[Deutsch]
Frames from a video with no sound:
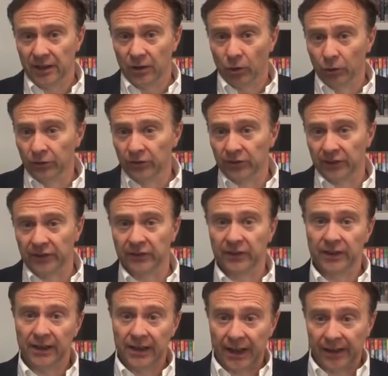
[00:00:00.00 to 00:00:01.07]
unseres
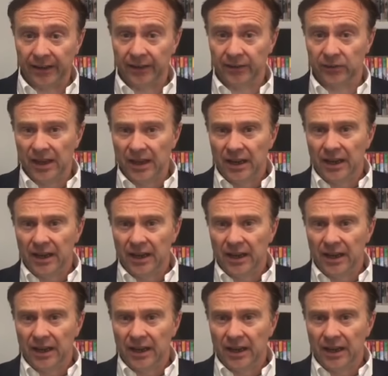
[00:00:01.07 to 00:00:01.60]
Landes.